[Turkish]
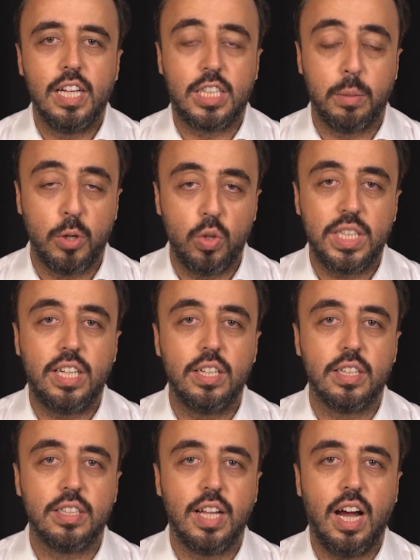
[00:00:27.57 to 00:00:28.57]
2012
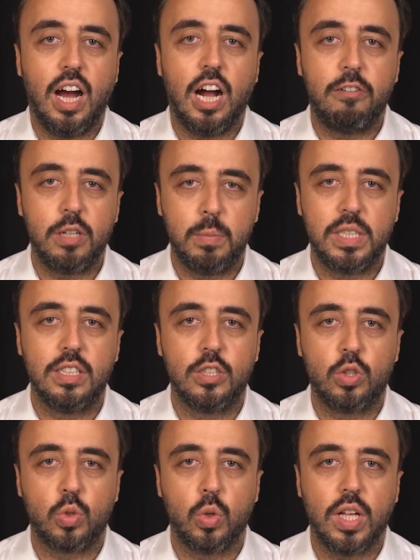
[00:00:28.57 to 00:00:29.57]
yılında Harvard
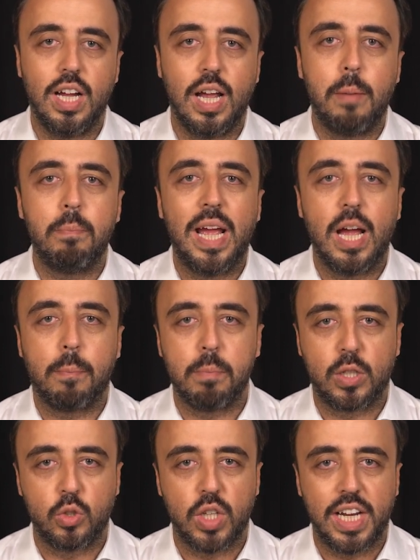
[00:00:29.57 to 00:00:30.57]
Business School'a MBA
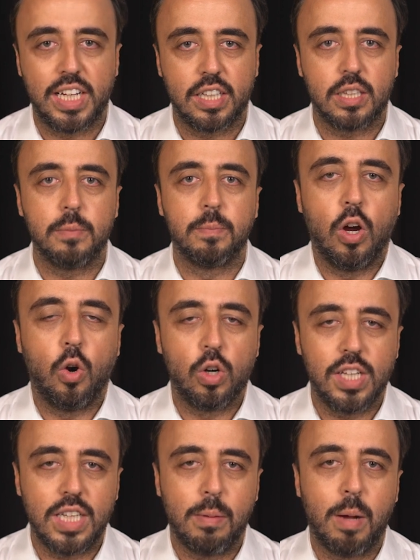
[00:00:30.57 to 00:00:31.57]
yapmak üzere gittim.
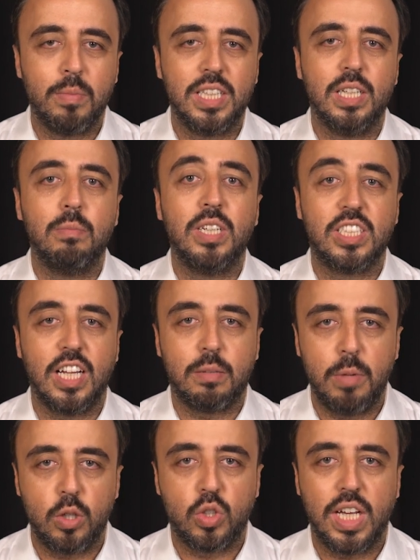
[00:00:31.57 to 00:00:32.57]
Orada tamamladığım
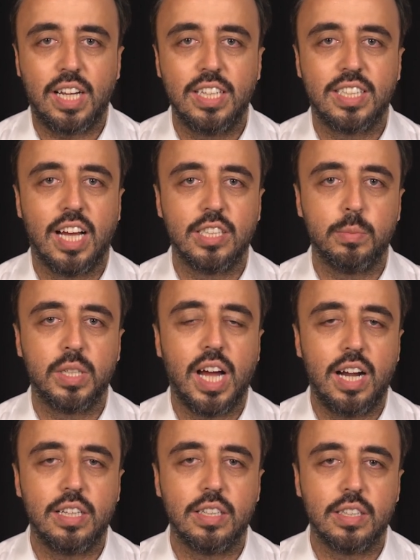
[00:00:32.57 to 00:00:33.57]
işletme yüksek lisansımın
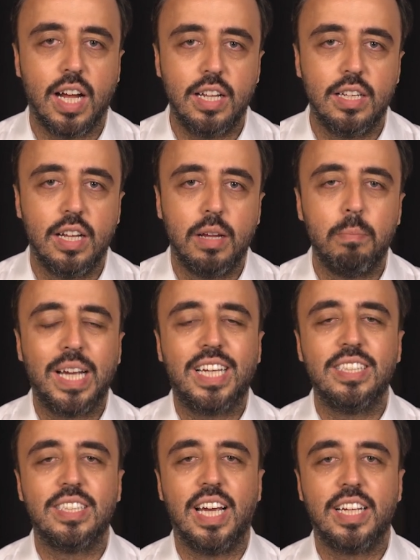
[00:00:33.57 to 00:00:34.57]
ardından
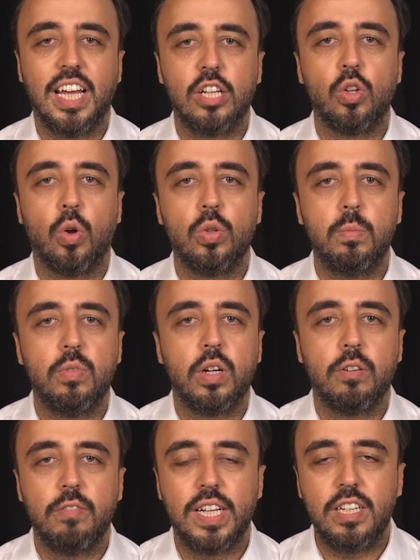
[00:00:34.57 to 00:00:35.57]
McKinsey'e geri döndüm
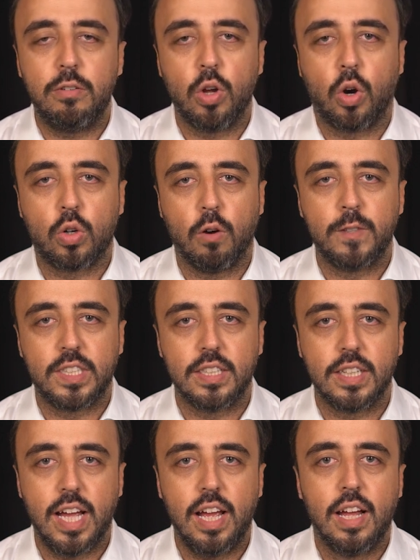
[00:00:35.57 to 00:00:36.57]
ve New York
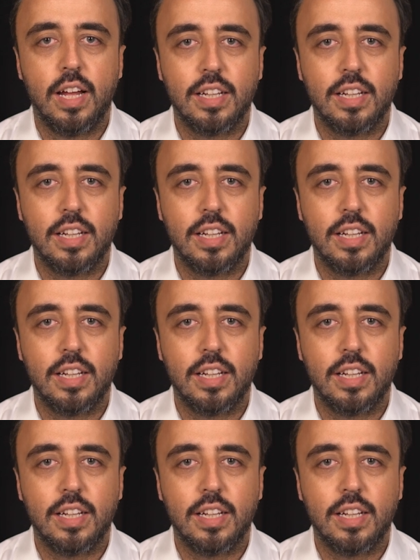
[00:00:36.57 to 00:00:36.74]
ofisinde,